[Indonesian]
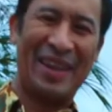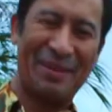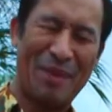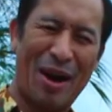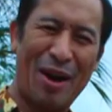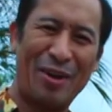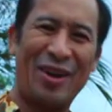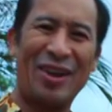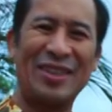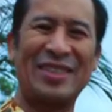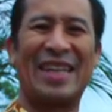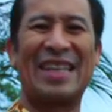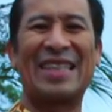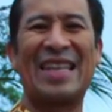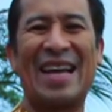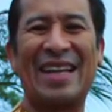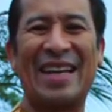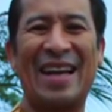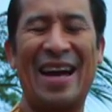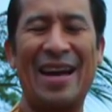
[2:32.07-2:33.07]
mau dong
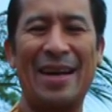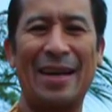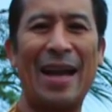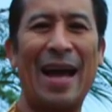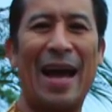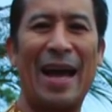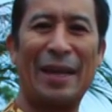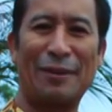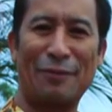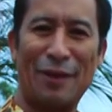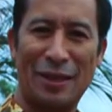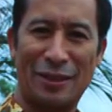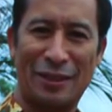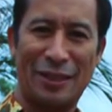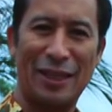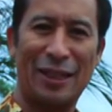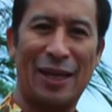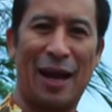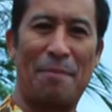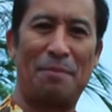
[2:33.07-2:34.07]
ceritanya nah itulah
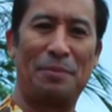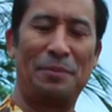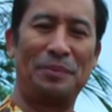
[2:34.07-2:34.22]
sikap